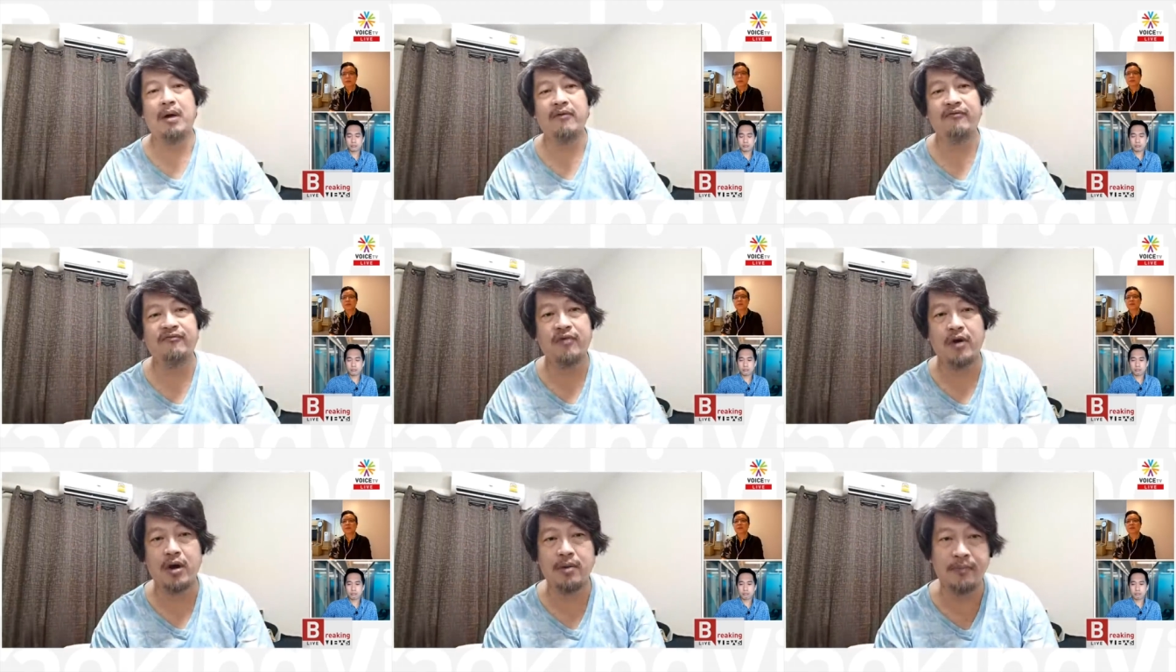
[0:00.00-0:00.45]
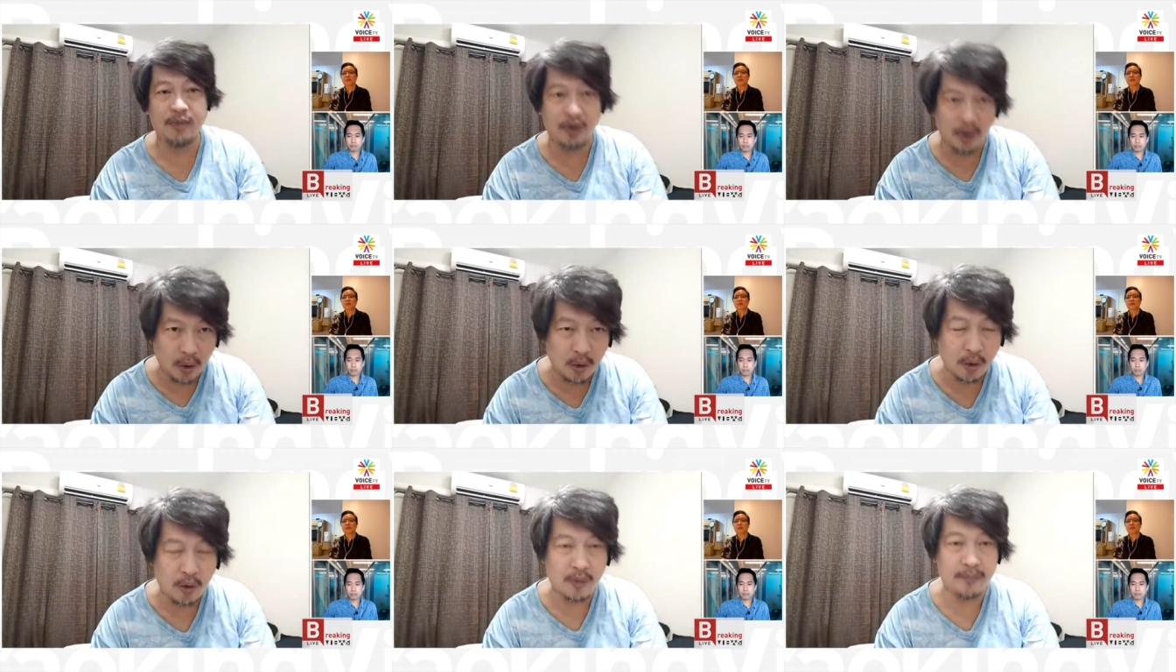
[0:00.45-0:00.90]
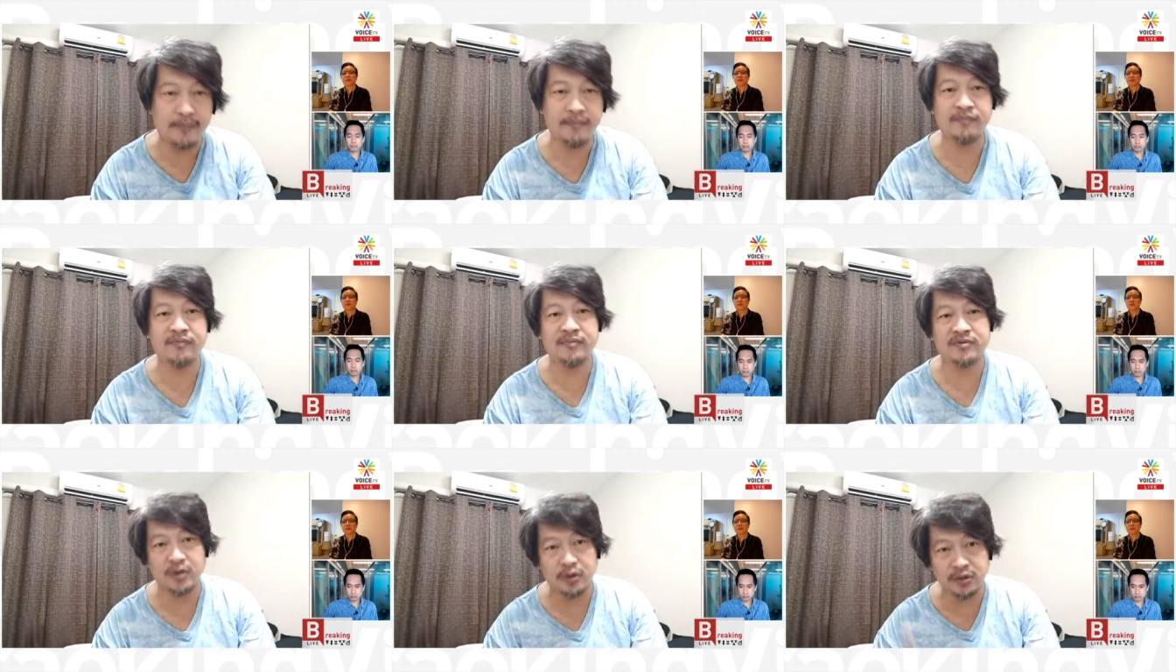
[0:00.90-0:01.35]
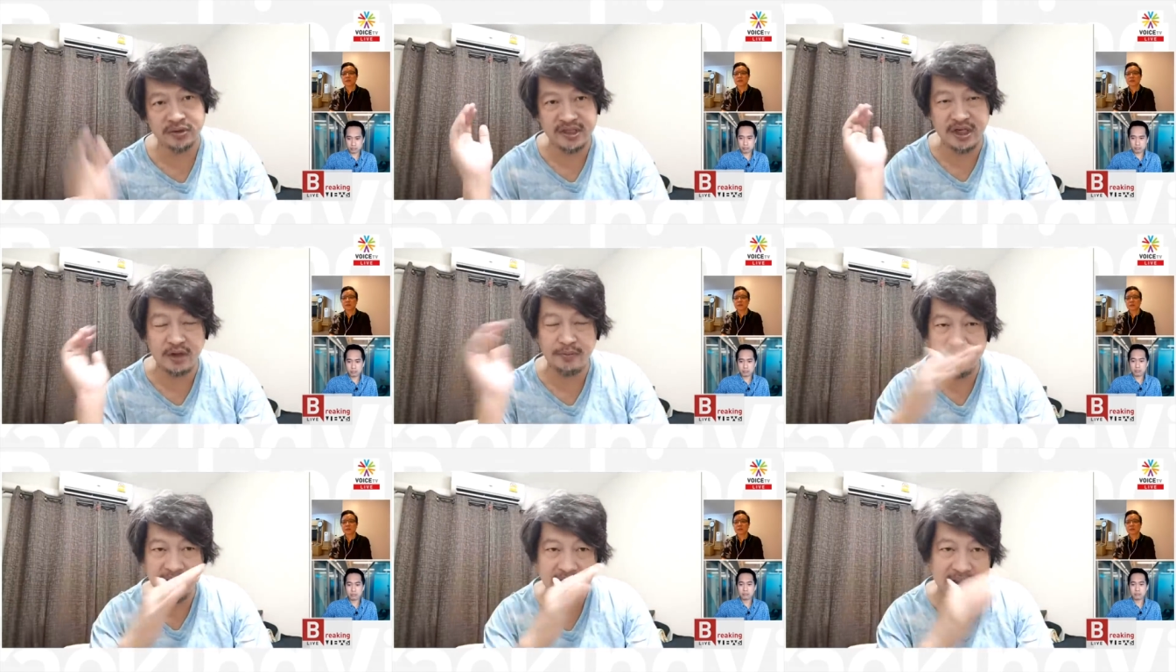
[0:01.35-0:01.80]
ม็อบฟอร์มโฮมโซ
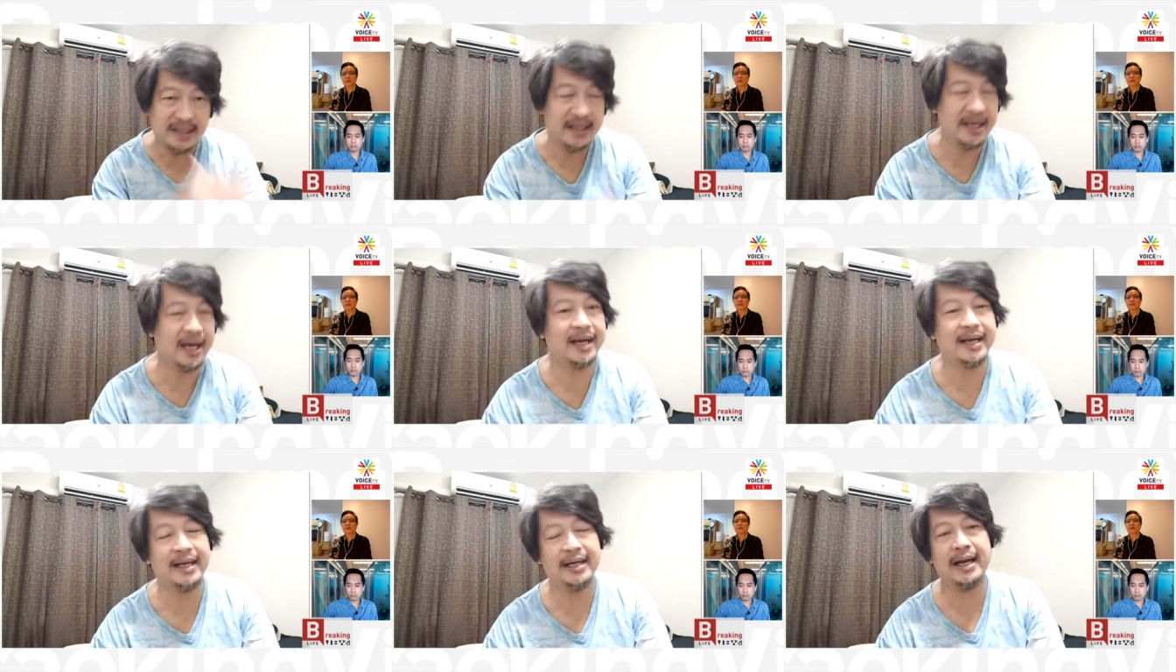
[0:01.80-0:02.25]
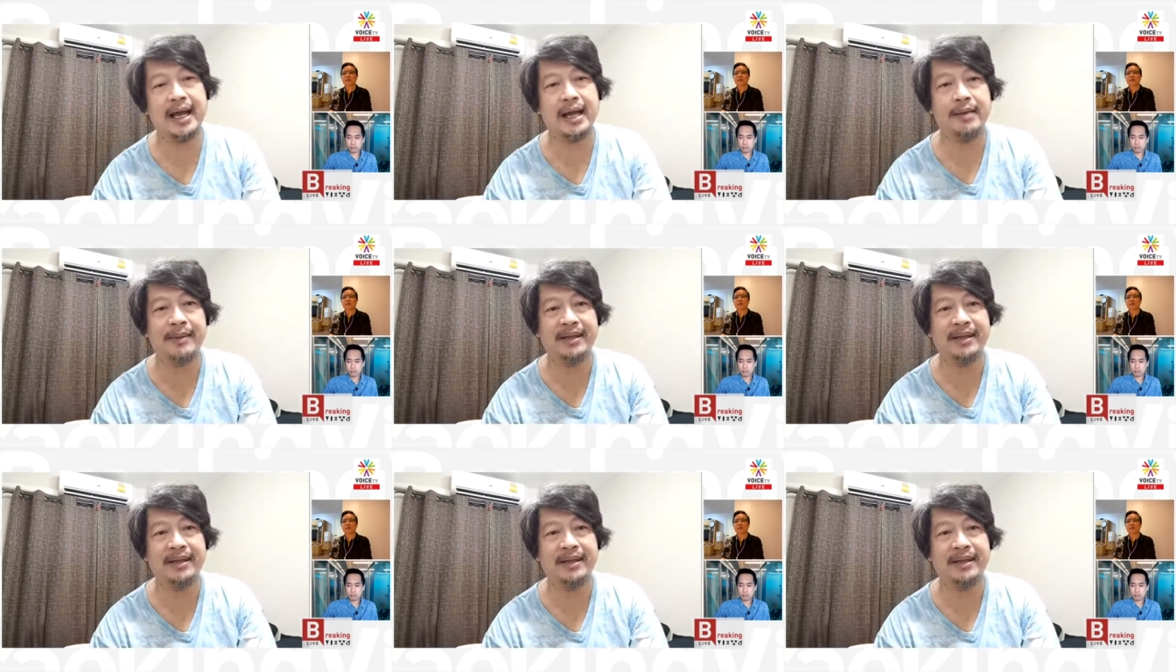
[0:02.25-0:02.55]
เชียลมีเดียอะไรทั้งห